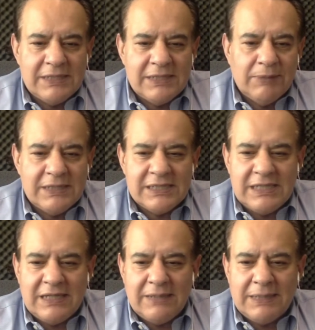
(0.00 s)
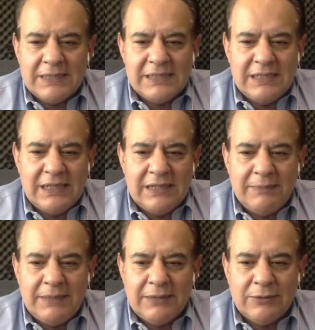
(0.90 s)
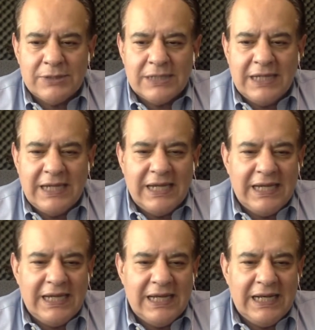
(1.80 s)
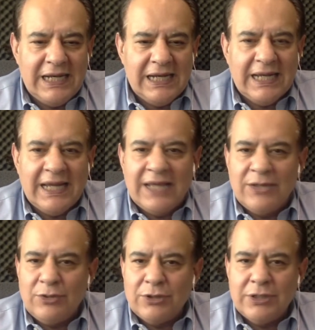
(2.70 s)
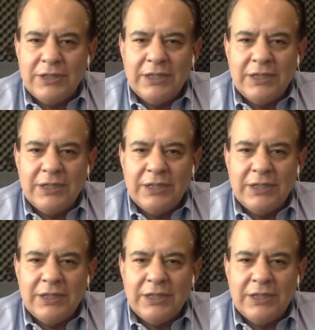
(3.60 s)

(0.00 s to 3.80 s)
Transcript: pues es nada más ni nada menos que el creador